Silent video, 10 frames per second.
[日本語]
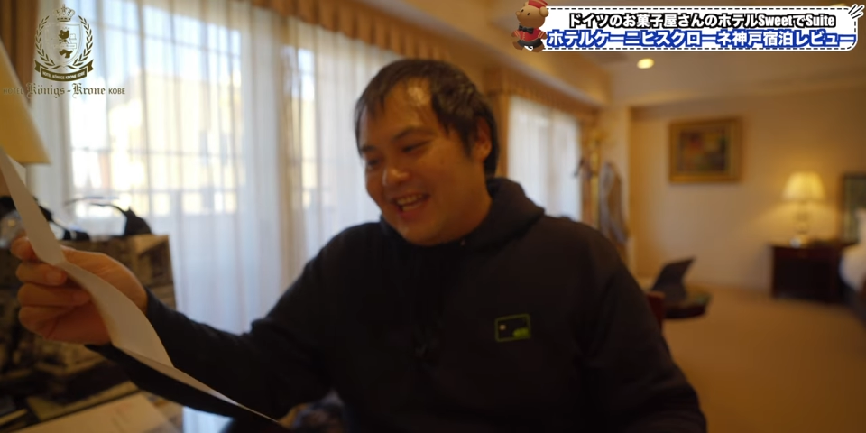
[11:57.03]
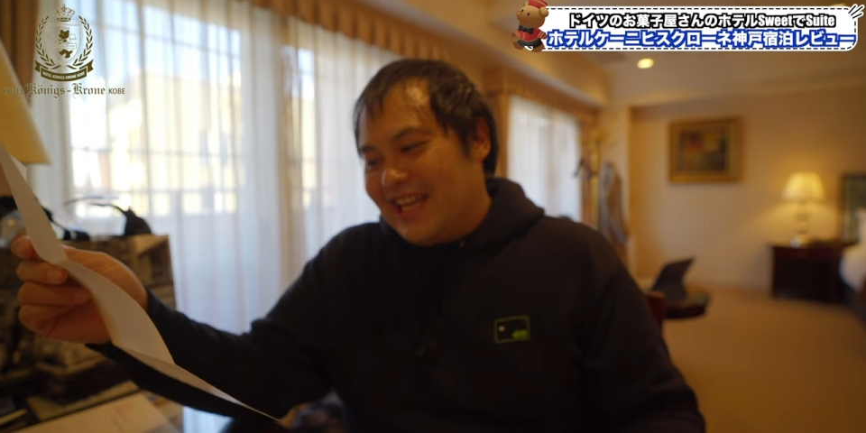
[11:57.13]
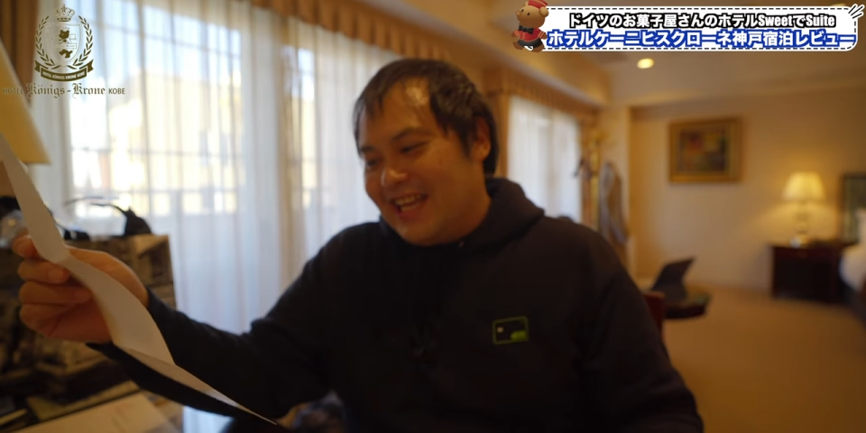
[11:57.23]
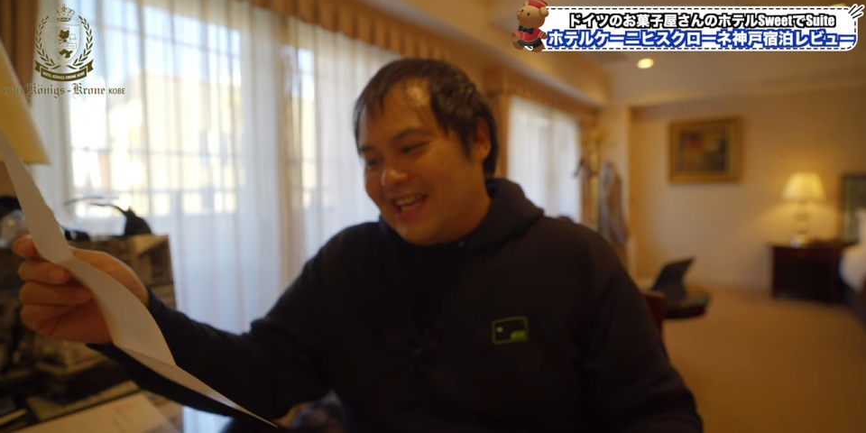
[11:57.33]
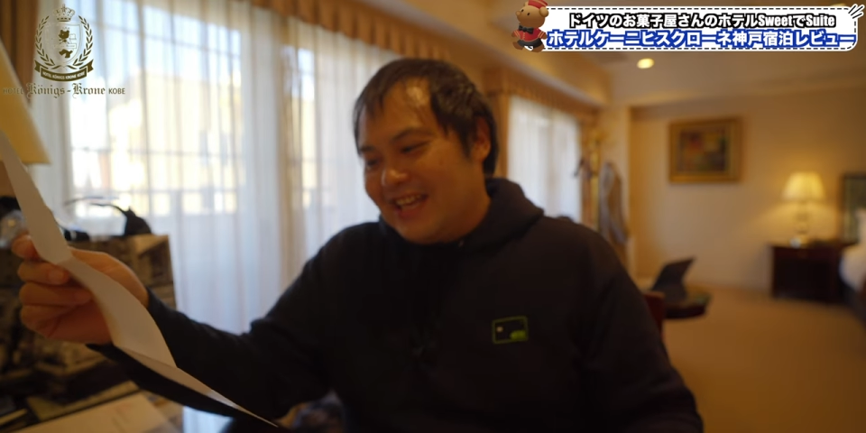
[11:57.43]

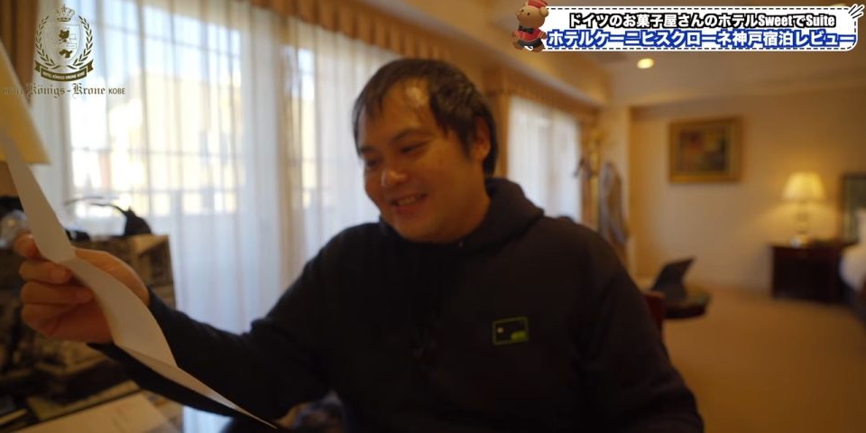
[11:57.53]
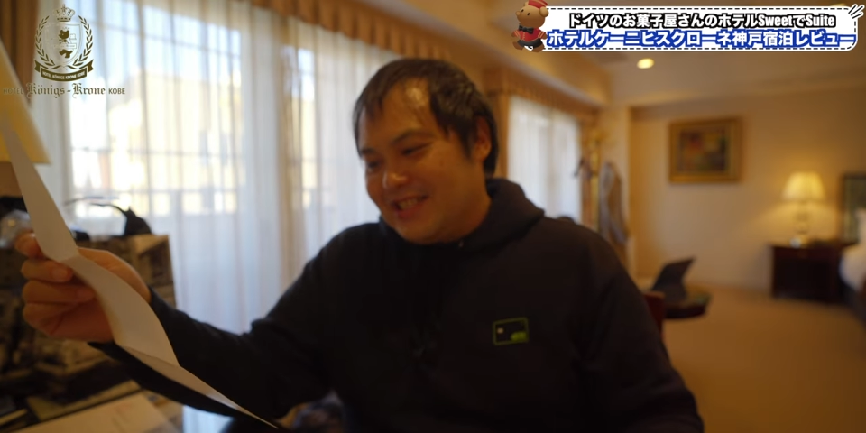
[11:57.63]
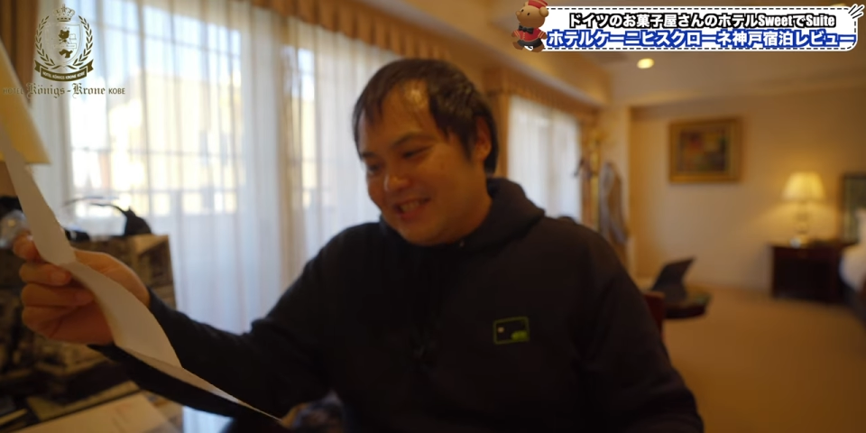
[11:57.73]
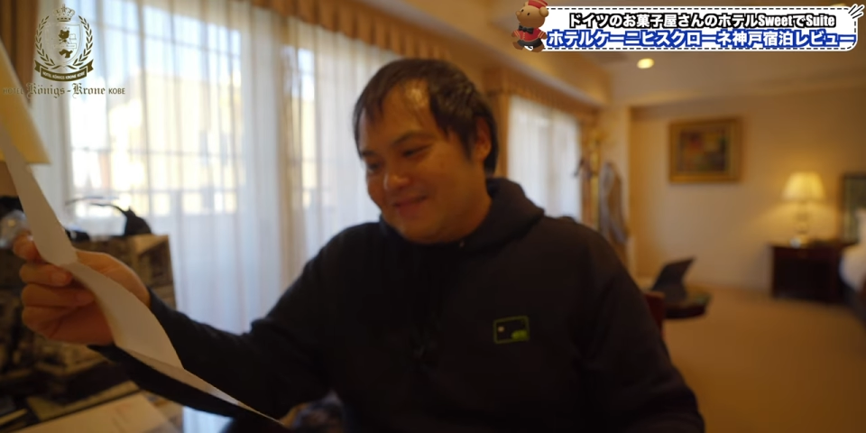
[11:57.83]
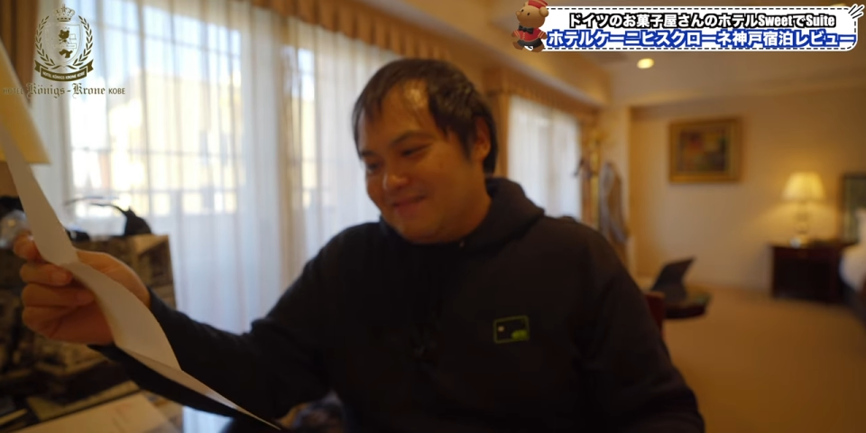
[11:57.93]
えー、9
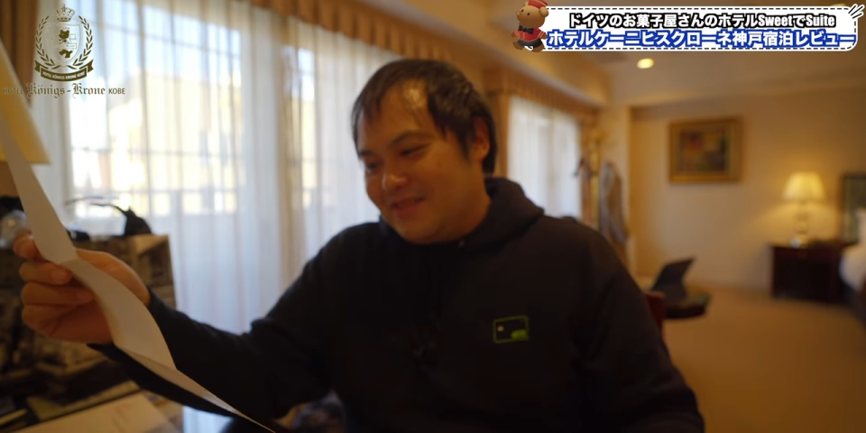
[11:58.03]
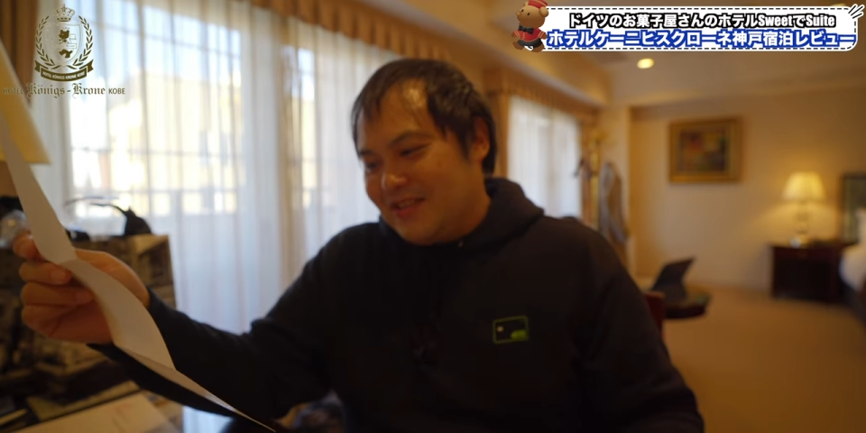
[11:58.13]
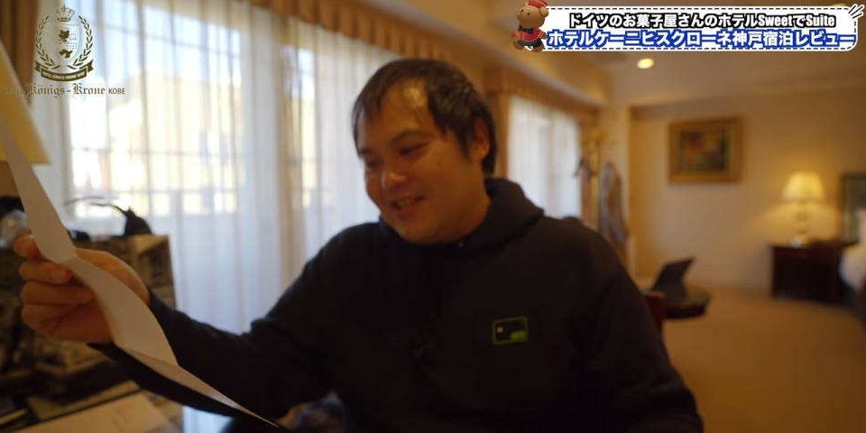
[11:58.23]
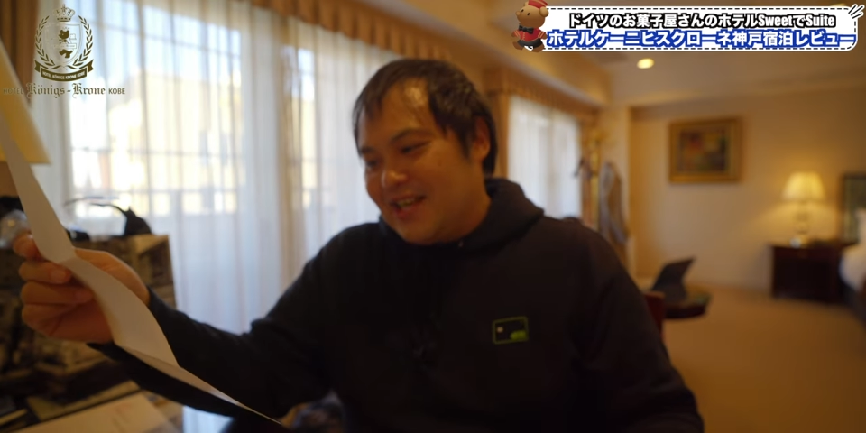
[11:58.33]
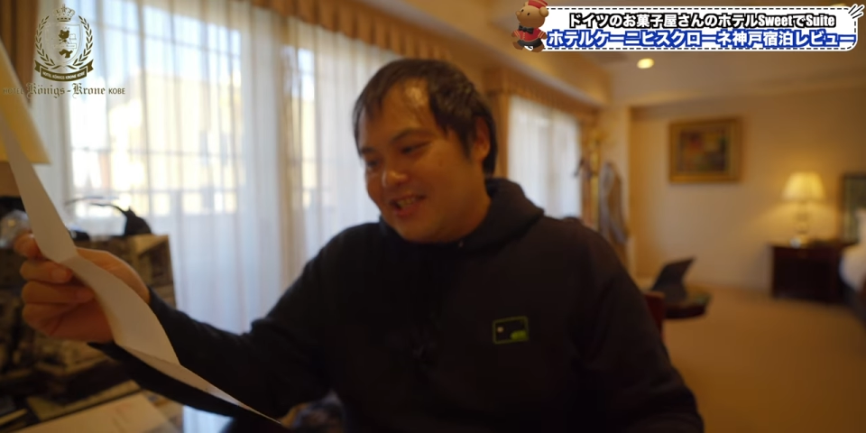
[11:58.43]

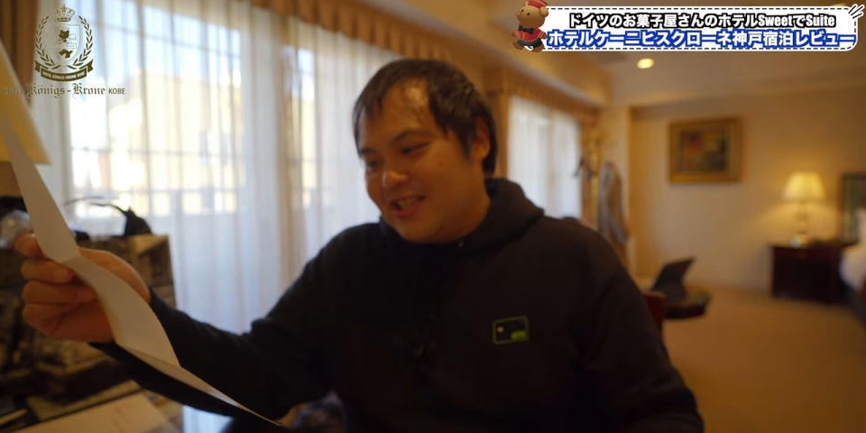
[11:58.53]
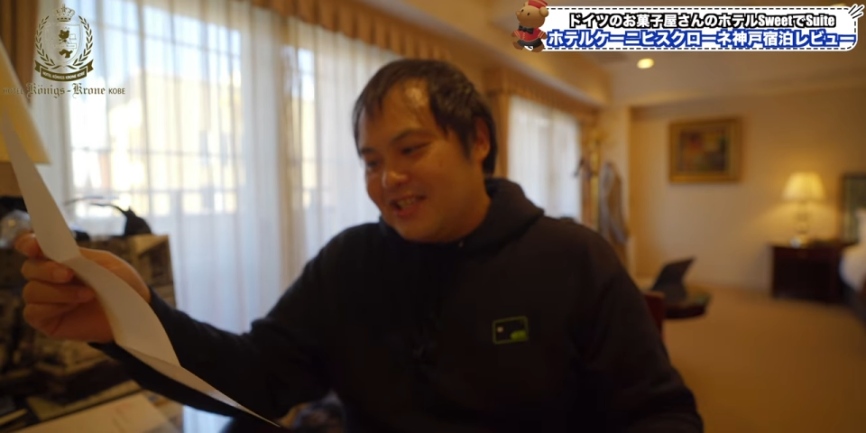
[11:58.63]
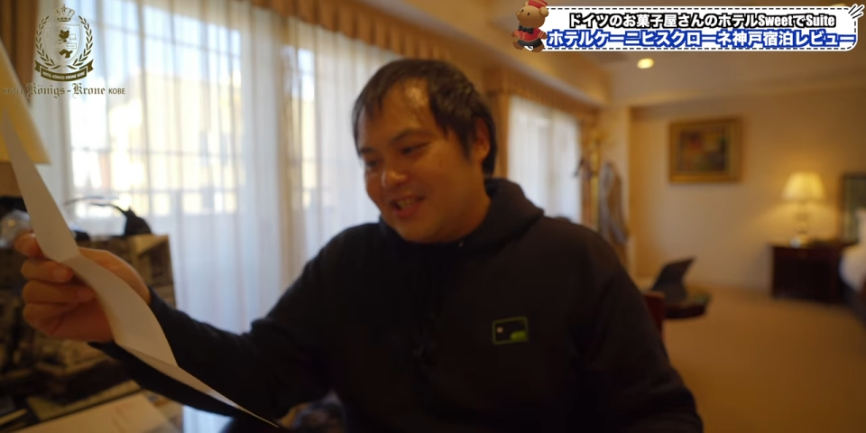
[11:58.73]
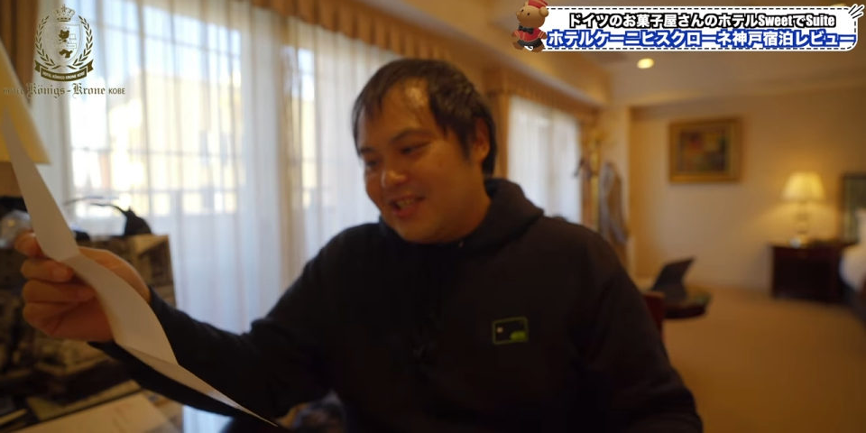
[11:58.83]
時っていう感じですね。